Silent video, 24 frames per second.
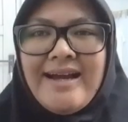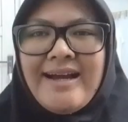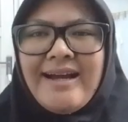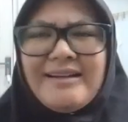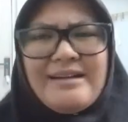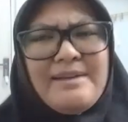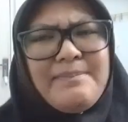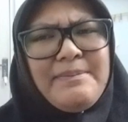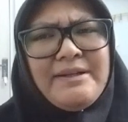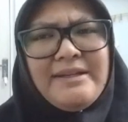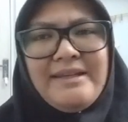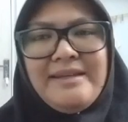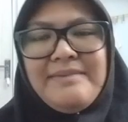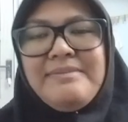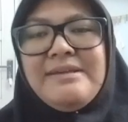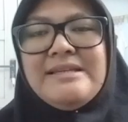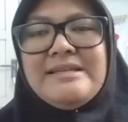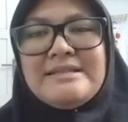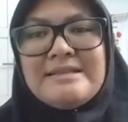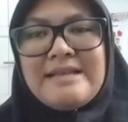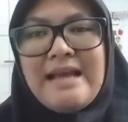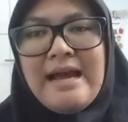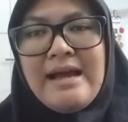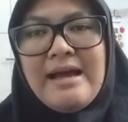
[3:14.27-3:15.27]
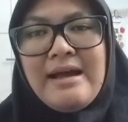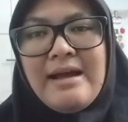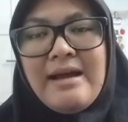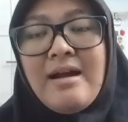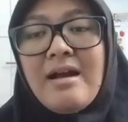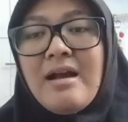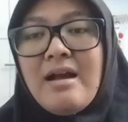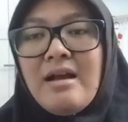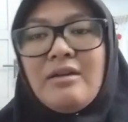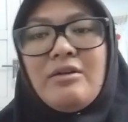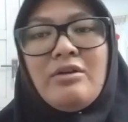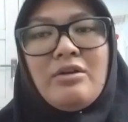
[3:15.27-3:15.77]
Kenapa nih bisa
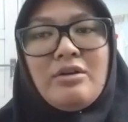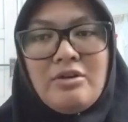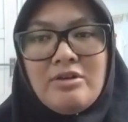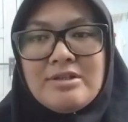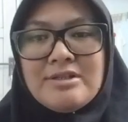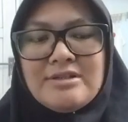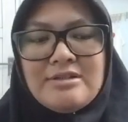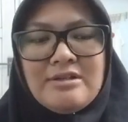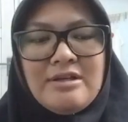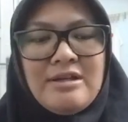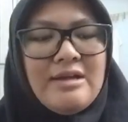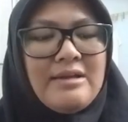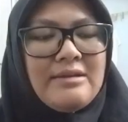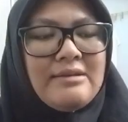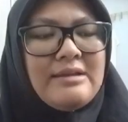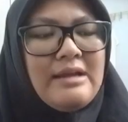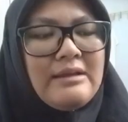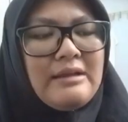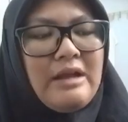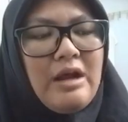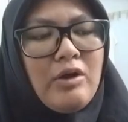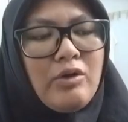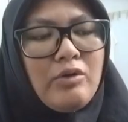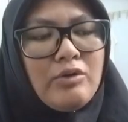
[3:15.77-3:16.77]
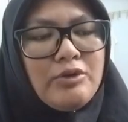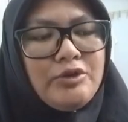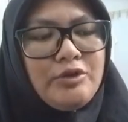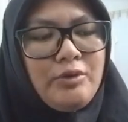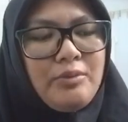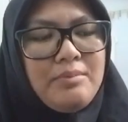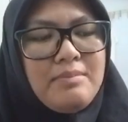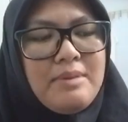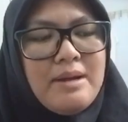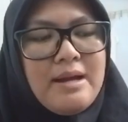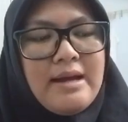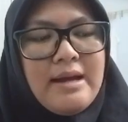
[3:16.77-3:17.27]
nggak lolos? Dan aku
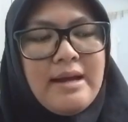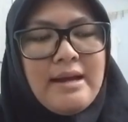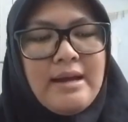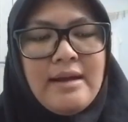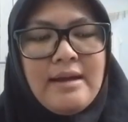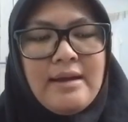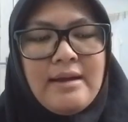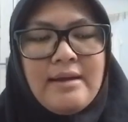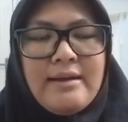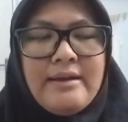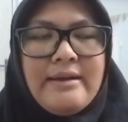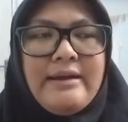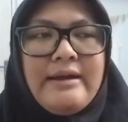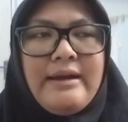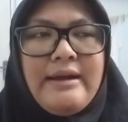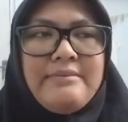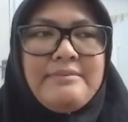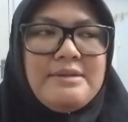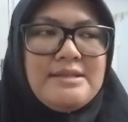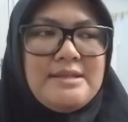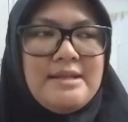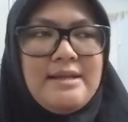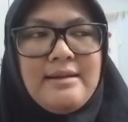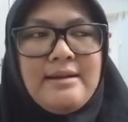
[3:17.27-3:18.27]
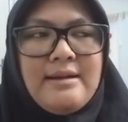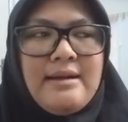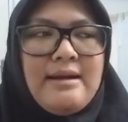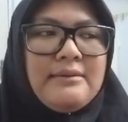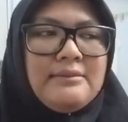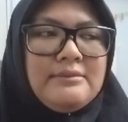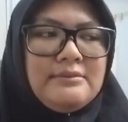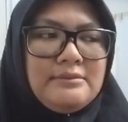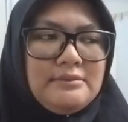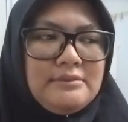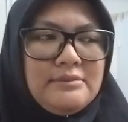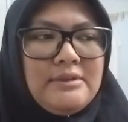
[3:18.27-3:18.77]
coba kayak
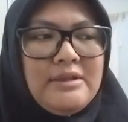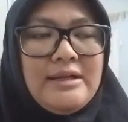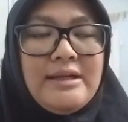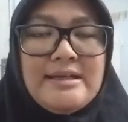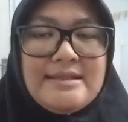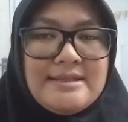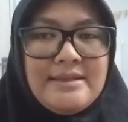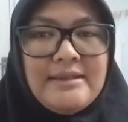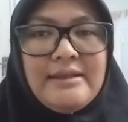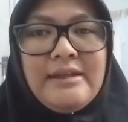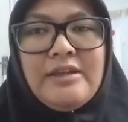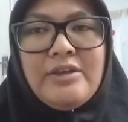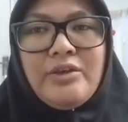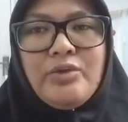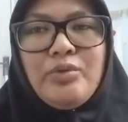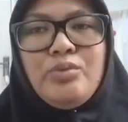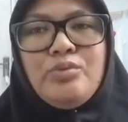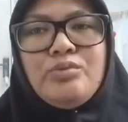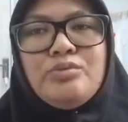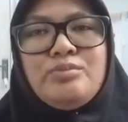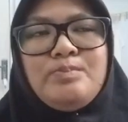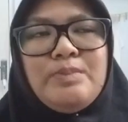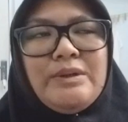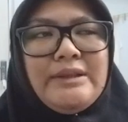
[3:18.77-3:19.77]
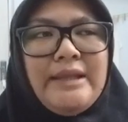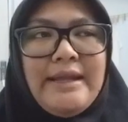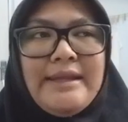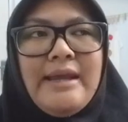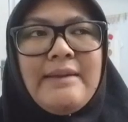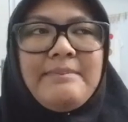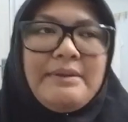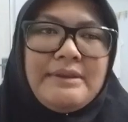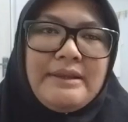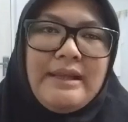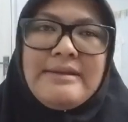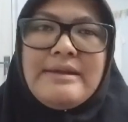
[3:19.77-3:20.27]
misalkan riset gitu
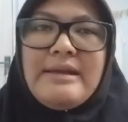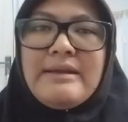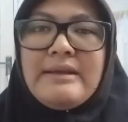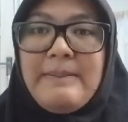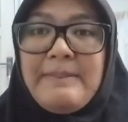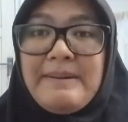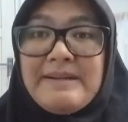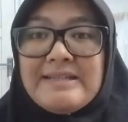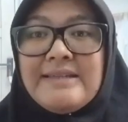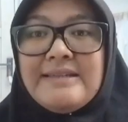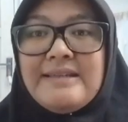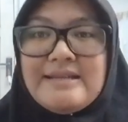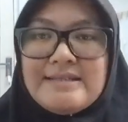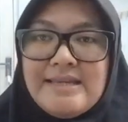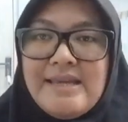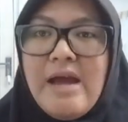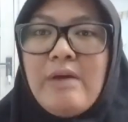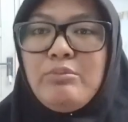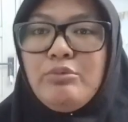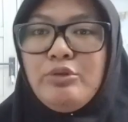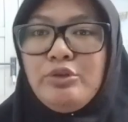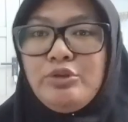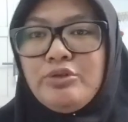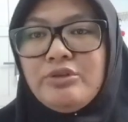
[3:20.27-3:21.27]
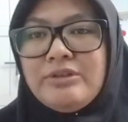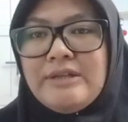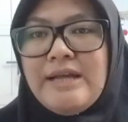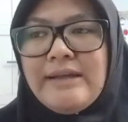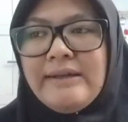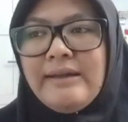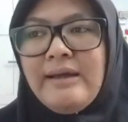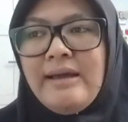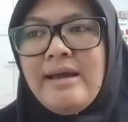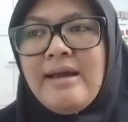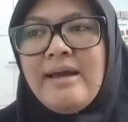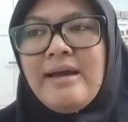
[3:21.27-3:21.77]
pertanyaan-pertanyaan apa saja sih yang muncul
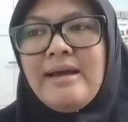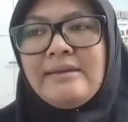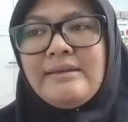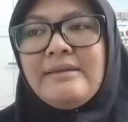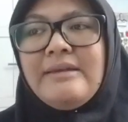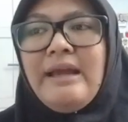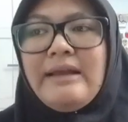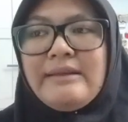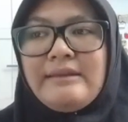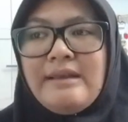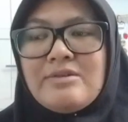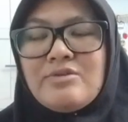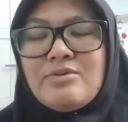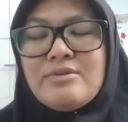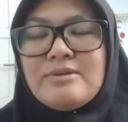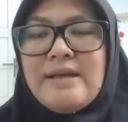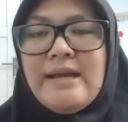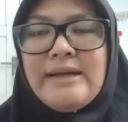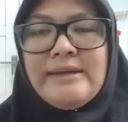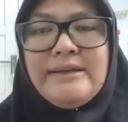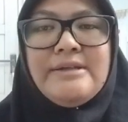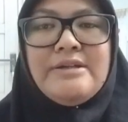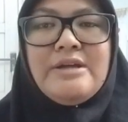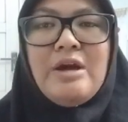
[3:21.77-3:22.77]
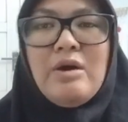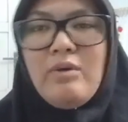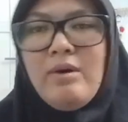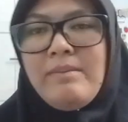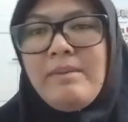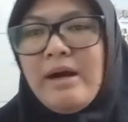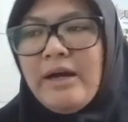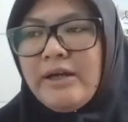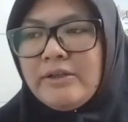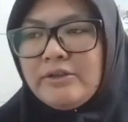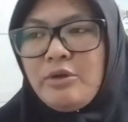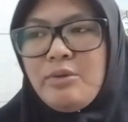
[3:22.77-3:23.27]
dan ternyata susah
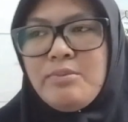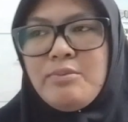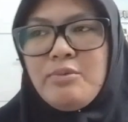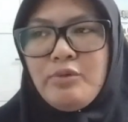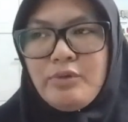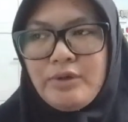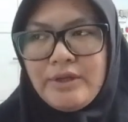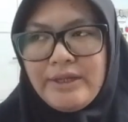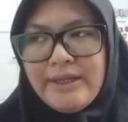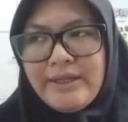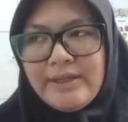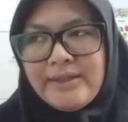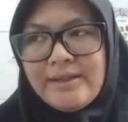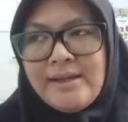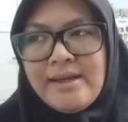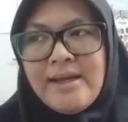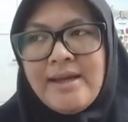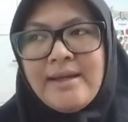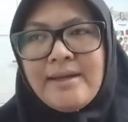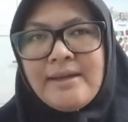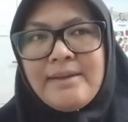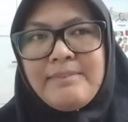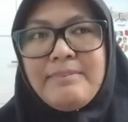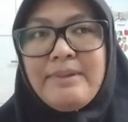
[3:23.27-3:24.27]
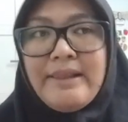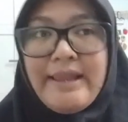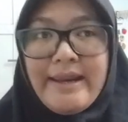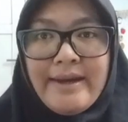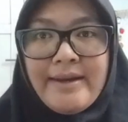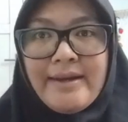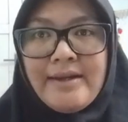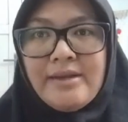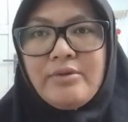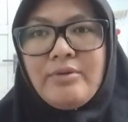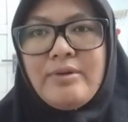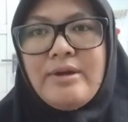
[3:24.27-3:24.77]
dijawab atau mungkin
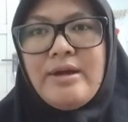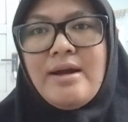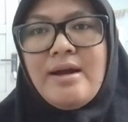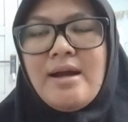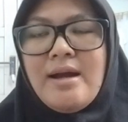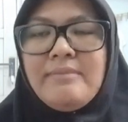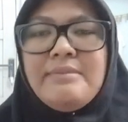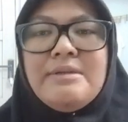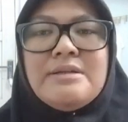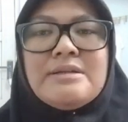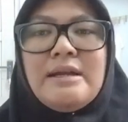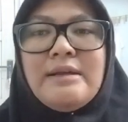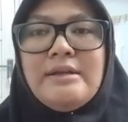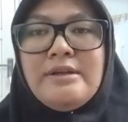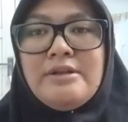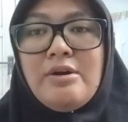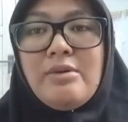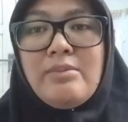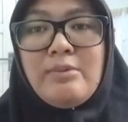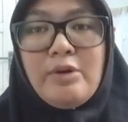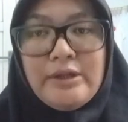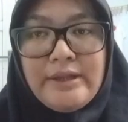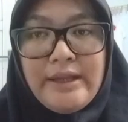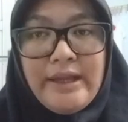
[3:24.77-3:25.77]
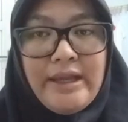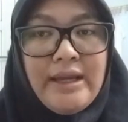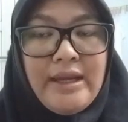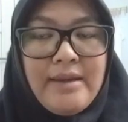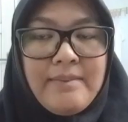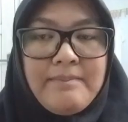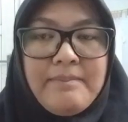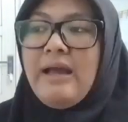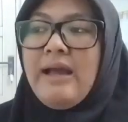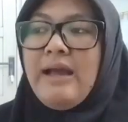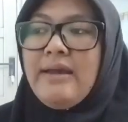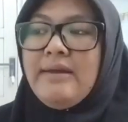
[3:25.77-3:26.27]
blank gitu ya nggak bisa dijawab oleh
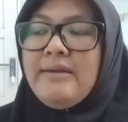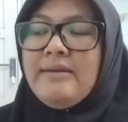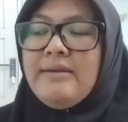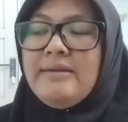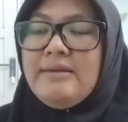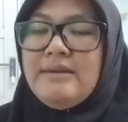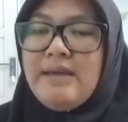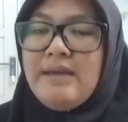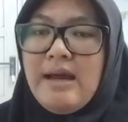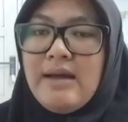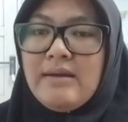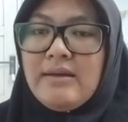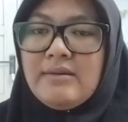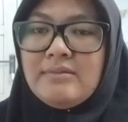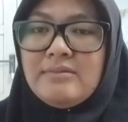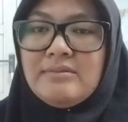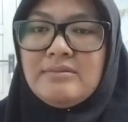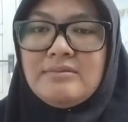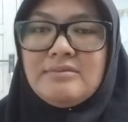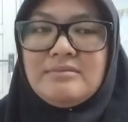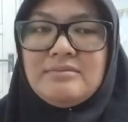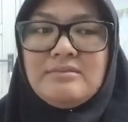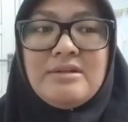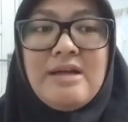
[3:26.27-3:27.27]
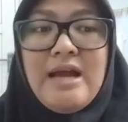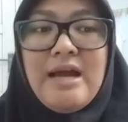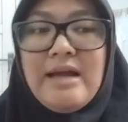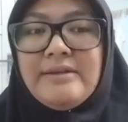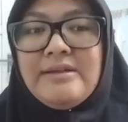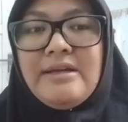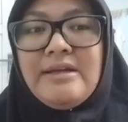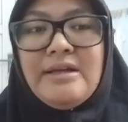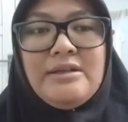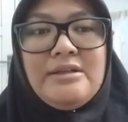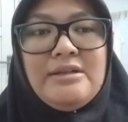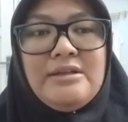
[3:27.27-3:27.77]
tak yang
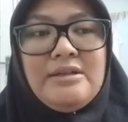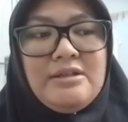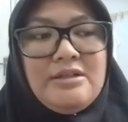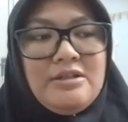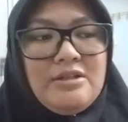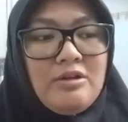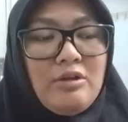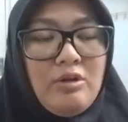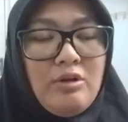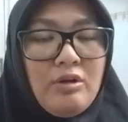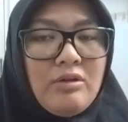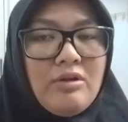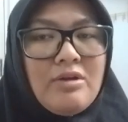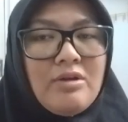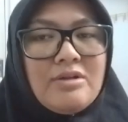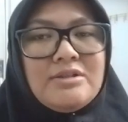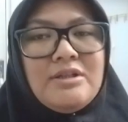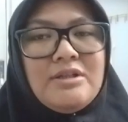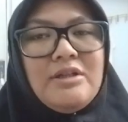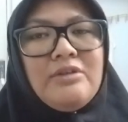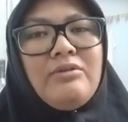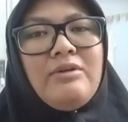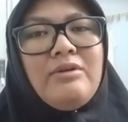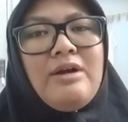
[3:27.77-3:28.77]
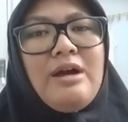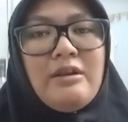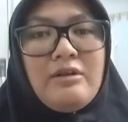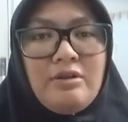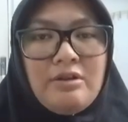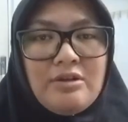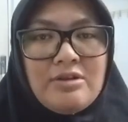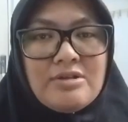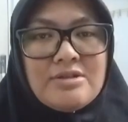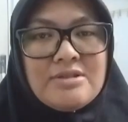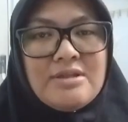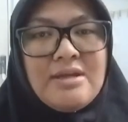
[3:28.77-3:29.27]
nggak jadi lolos itu nggak
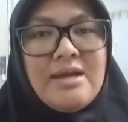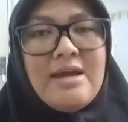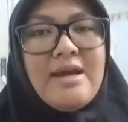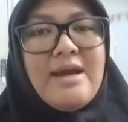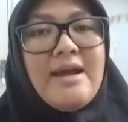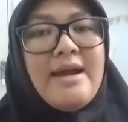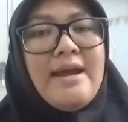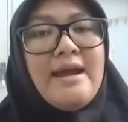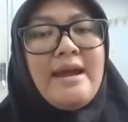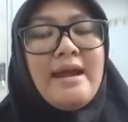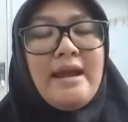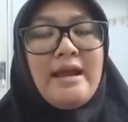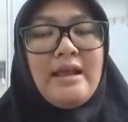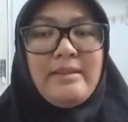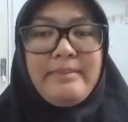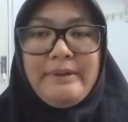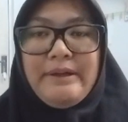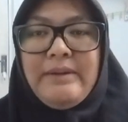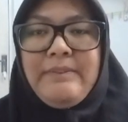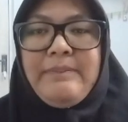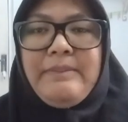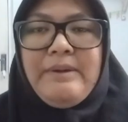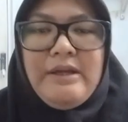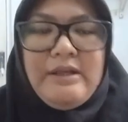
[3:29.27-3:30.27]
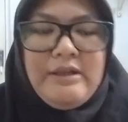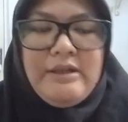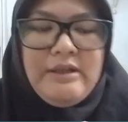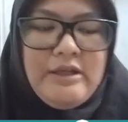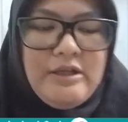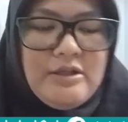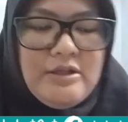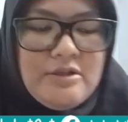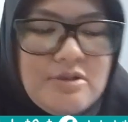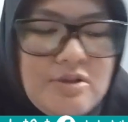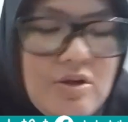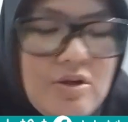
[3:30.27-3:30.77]
lolos LPDP ini